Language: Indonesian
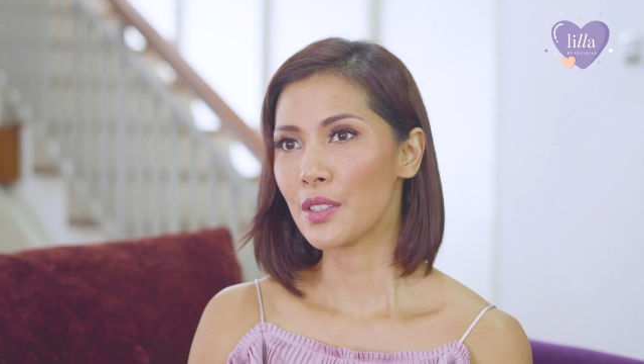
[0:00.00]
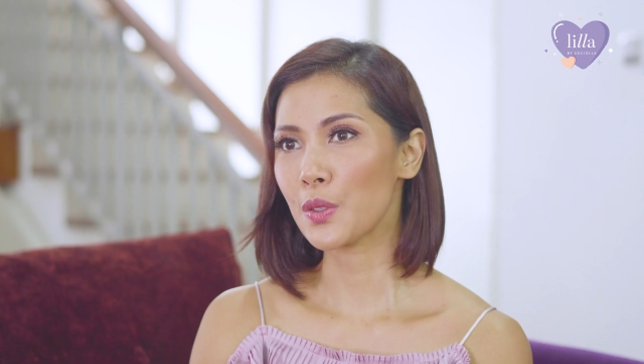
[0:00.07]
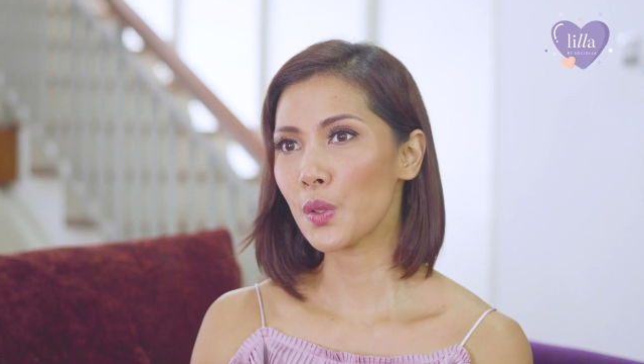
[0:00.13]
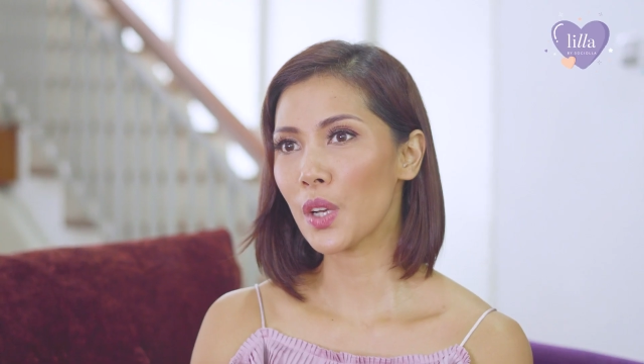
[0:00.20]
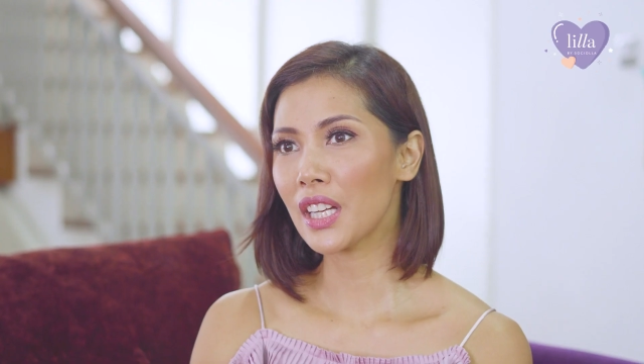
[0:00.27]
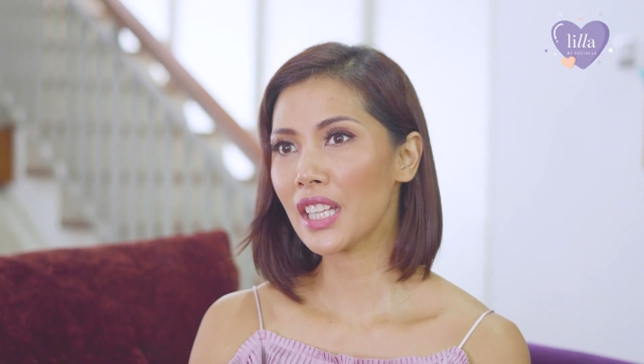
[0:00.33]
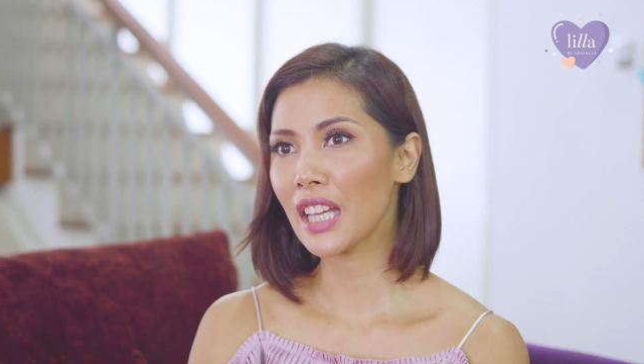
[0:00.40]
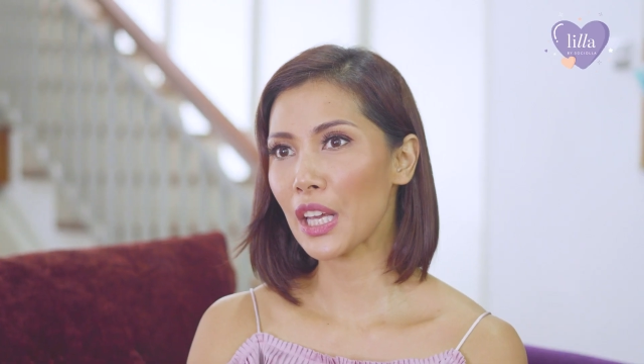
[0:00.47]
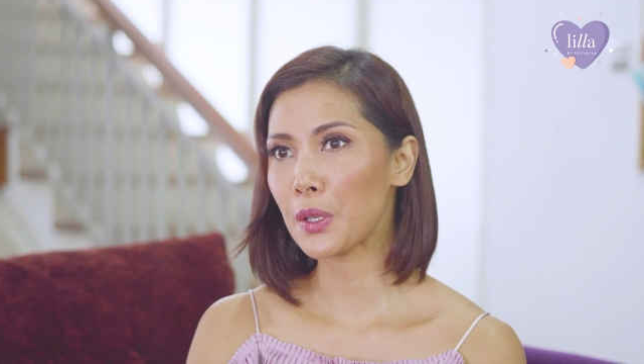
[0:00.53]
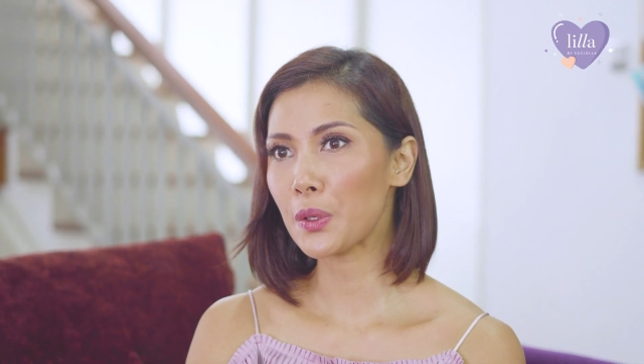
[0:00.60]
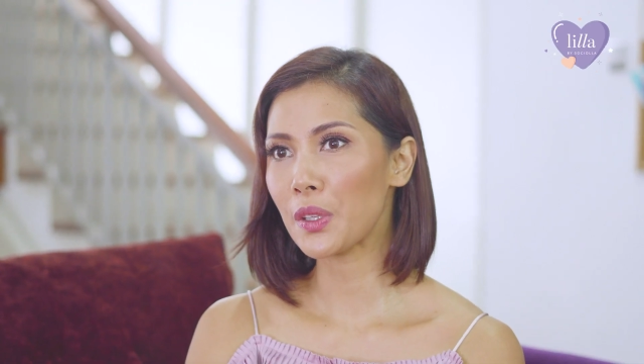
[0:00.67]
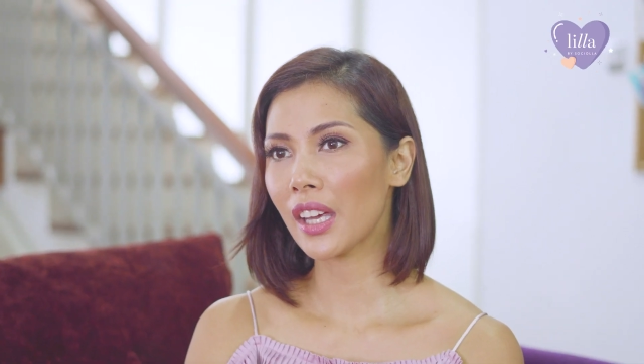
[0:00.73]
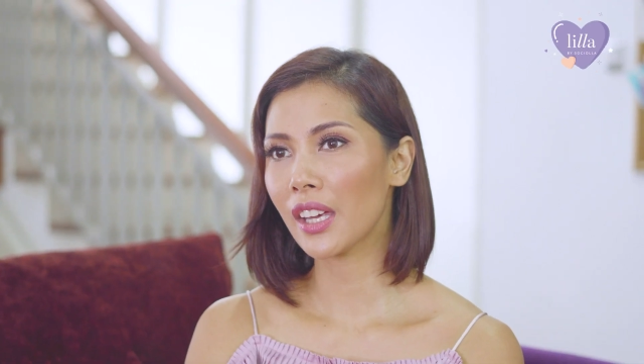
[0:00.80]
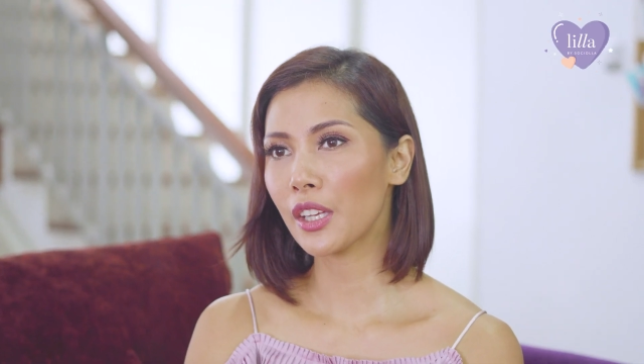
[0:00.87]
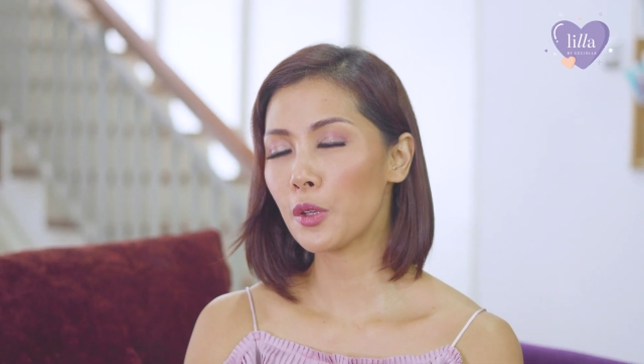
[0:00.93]
Sesudah
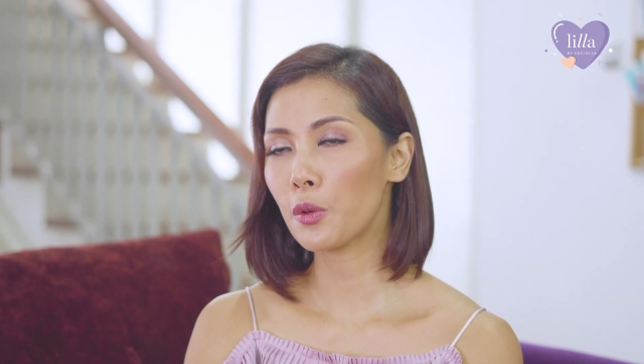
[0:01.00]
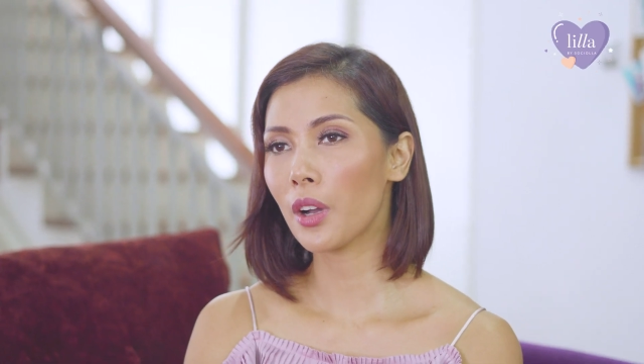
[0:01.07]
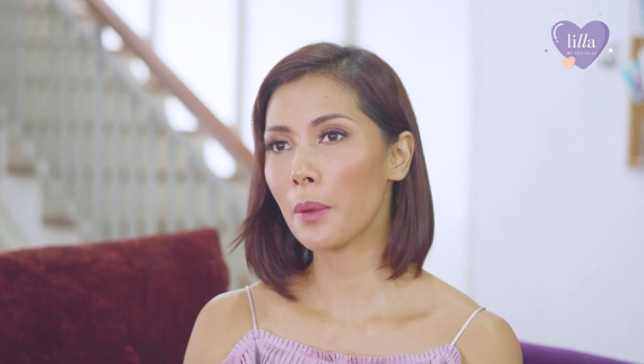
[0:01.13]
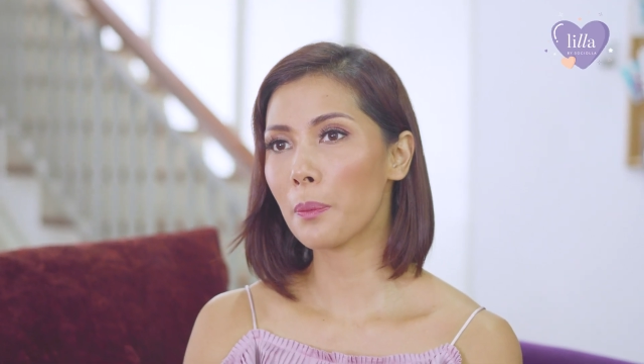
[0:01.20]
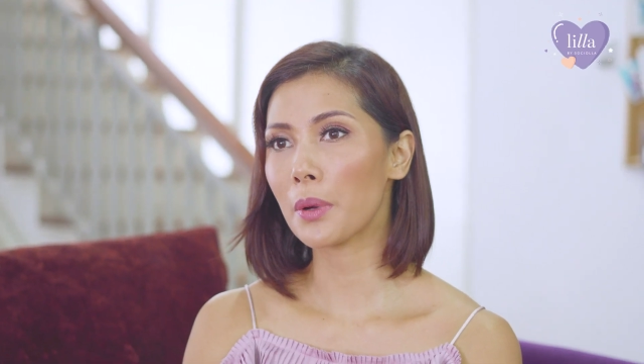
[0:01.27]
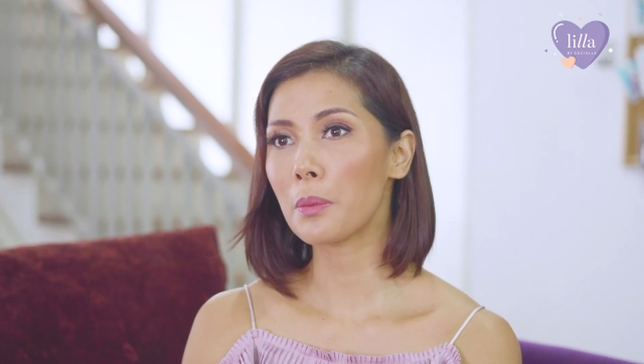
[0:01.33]
dikaruniai dua